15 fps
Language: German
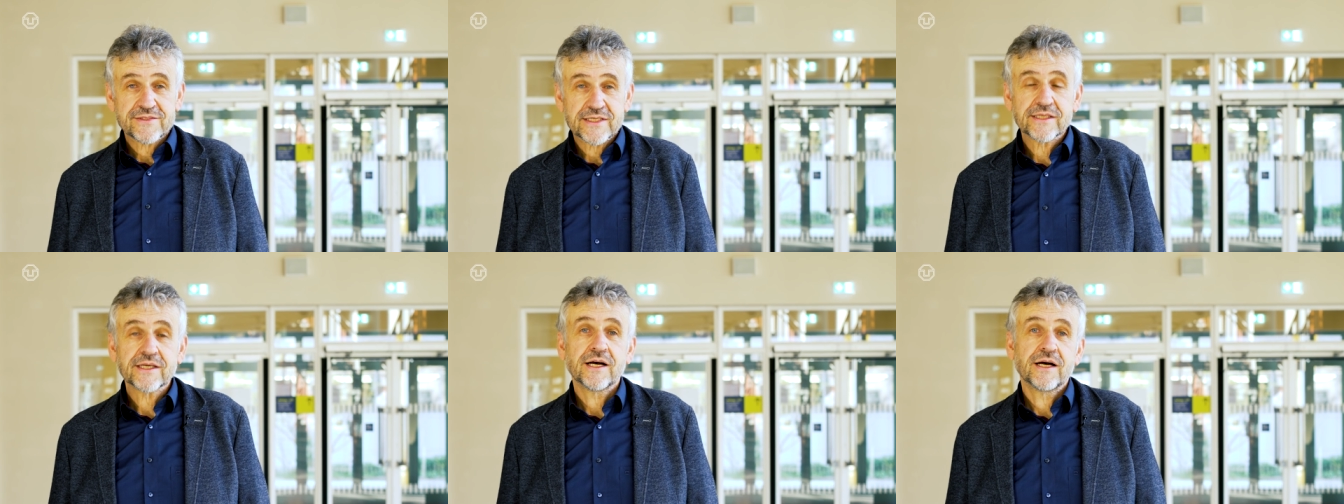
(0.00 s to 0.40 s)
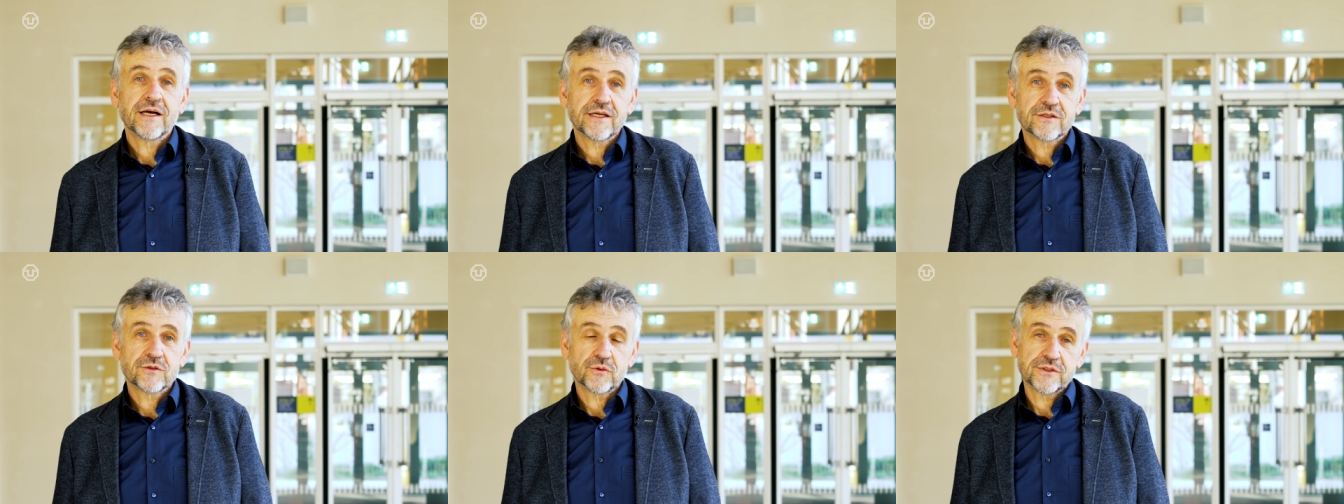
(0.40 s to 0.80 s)

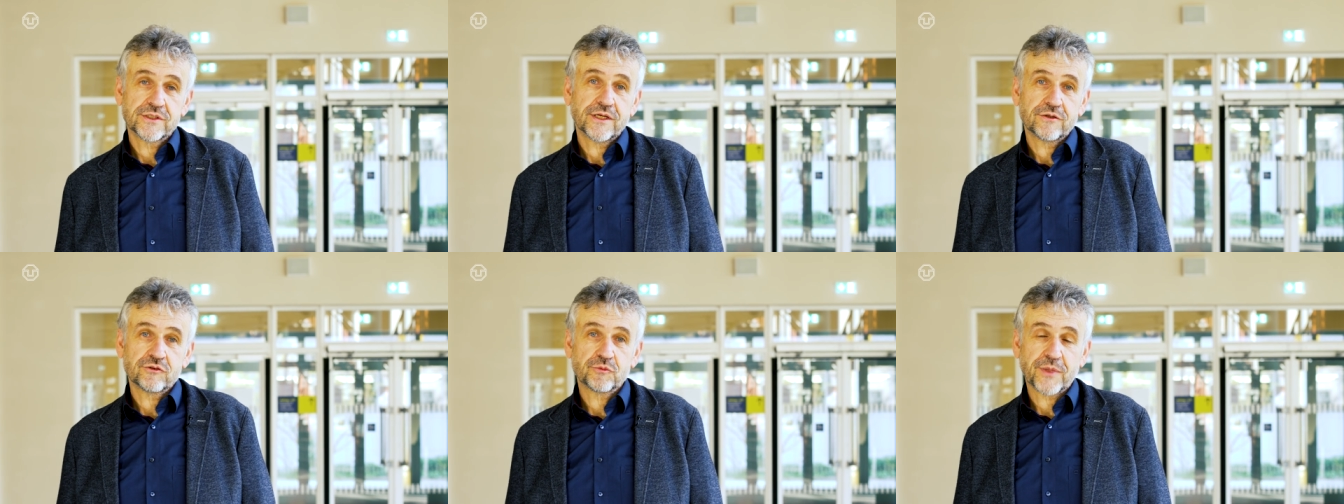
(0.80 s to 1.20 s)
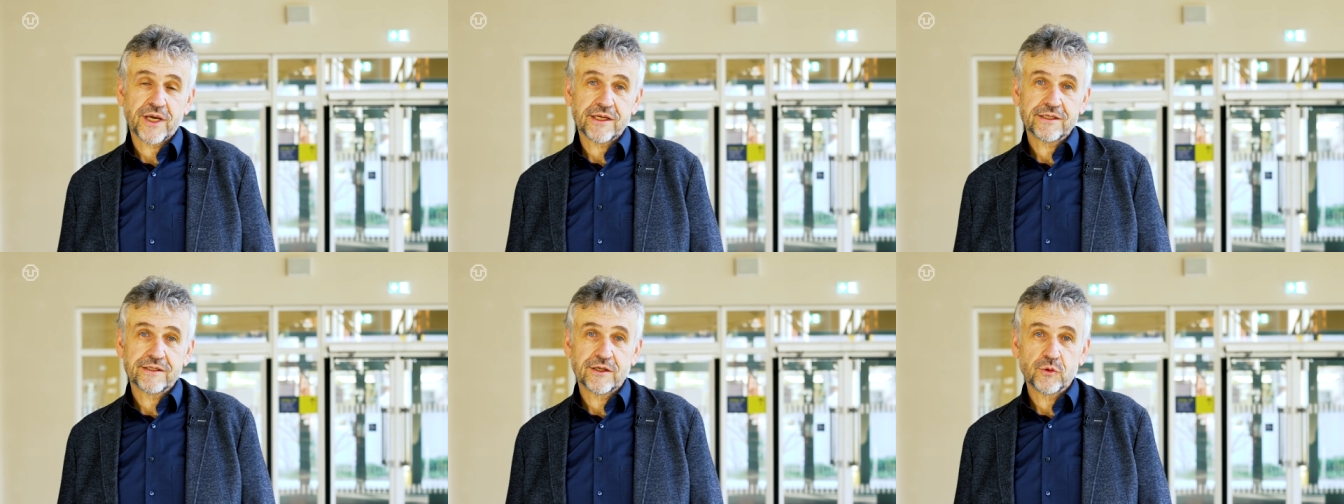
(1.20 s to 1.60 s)
Sicherheit unter
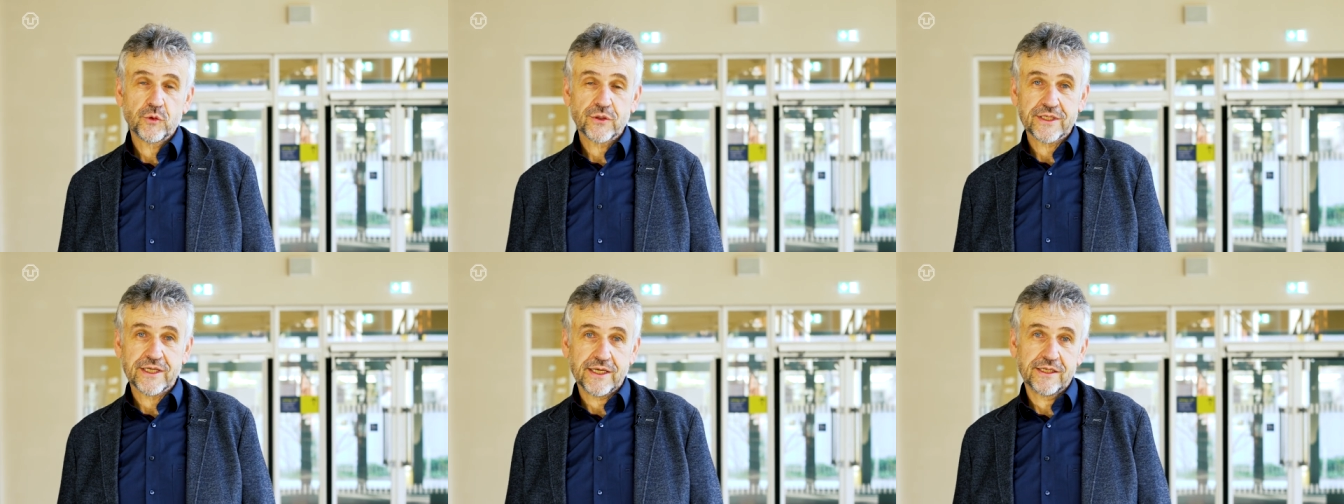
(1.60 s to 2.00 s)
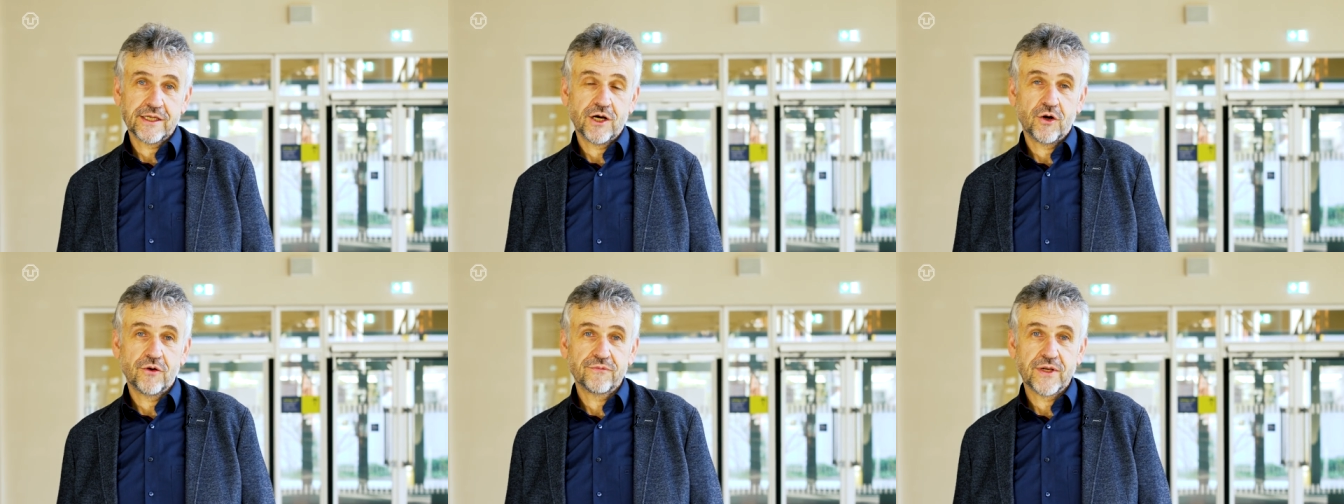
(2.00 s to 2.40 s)
entsprechenden
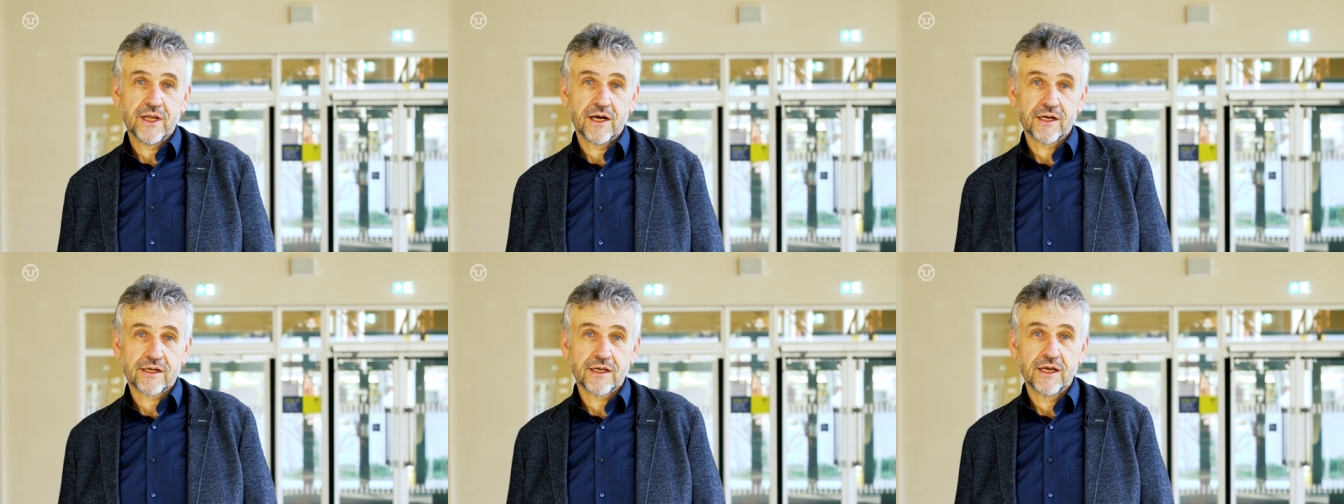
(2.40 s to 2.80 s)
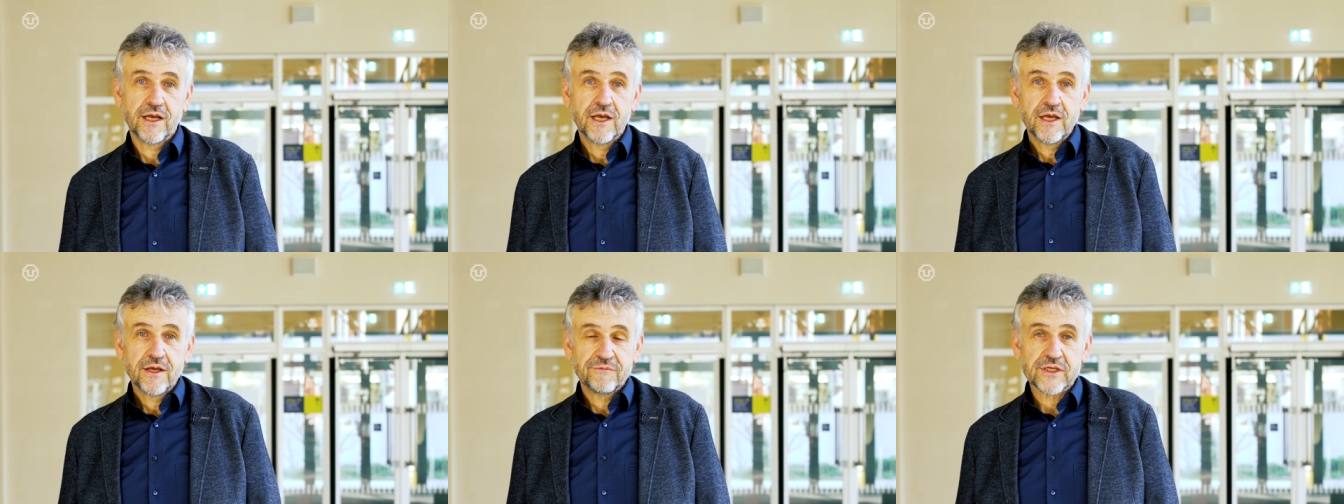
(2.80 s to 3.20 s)
Hygieneauflagen
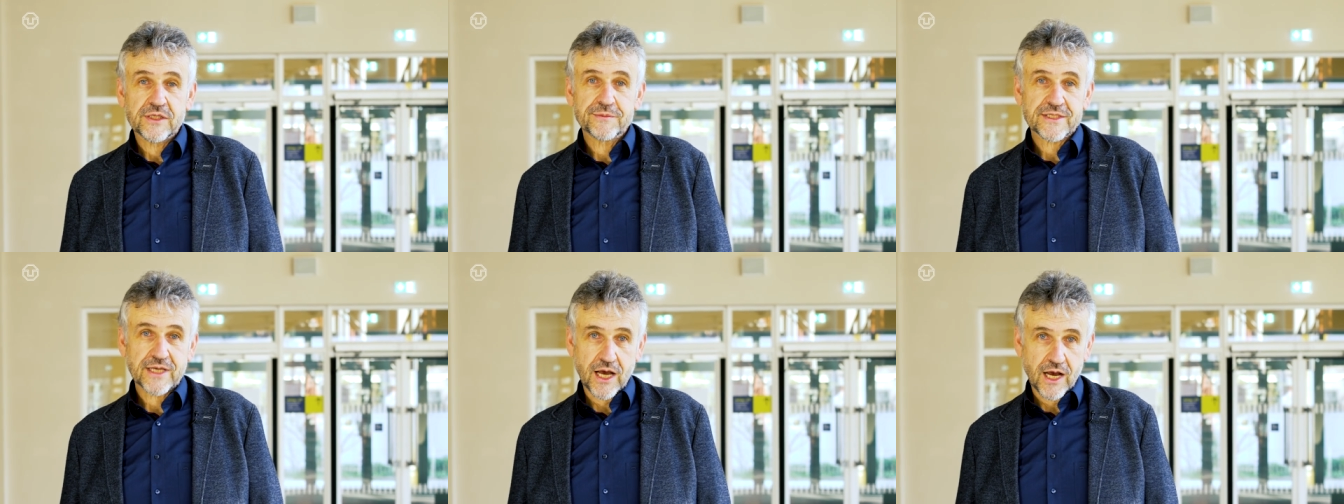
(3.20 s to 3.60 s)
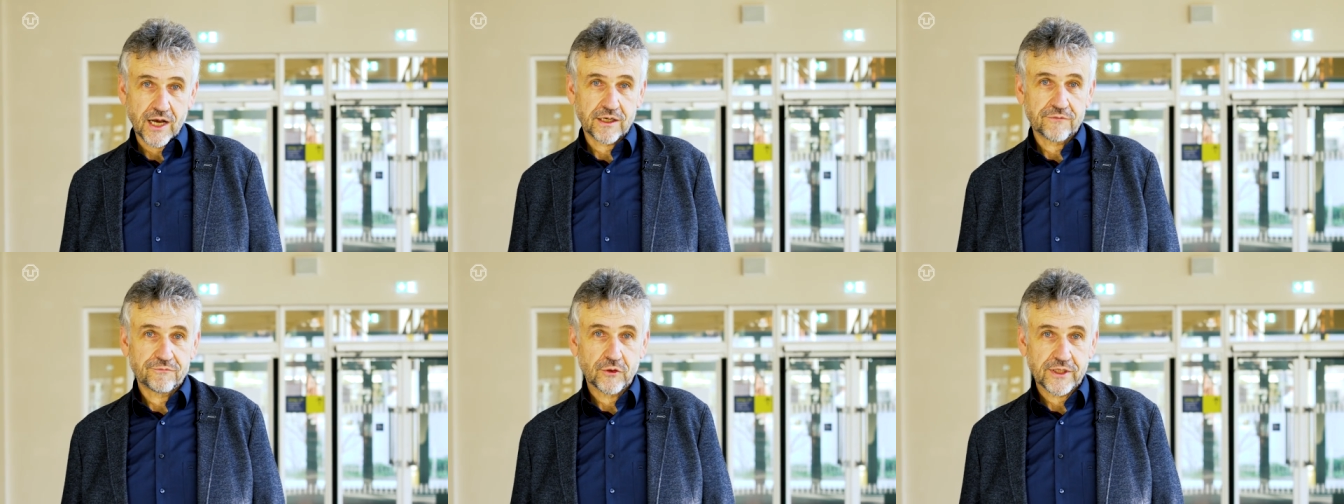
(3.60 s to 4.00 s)
wie dem
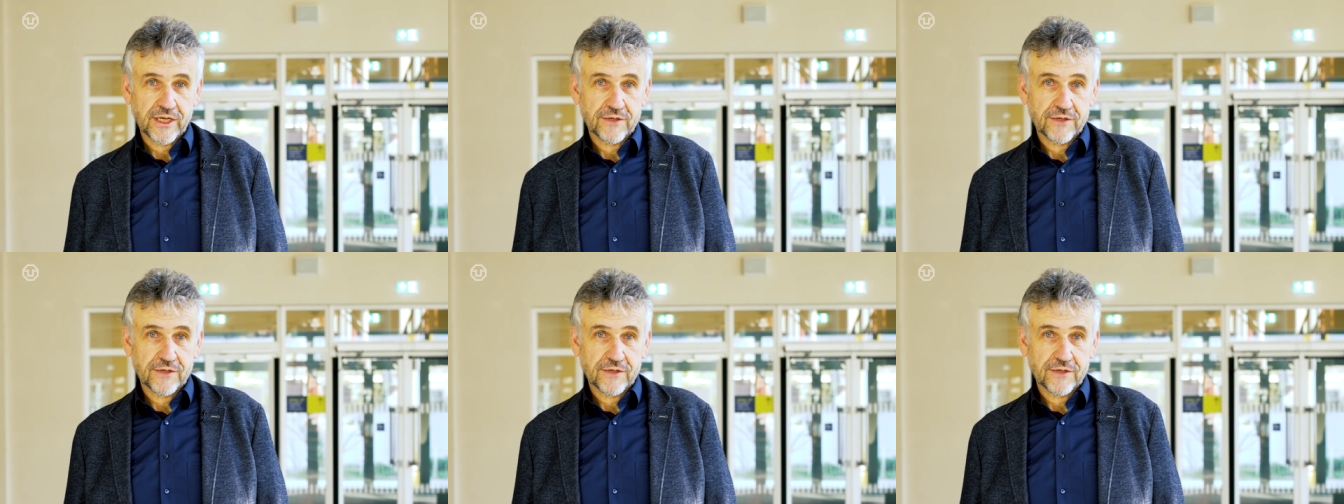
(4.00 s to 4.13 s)
Tragen von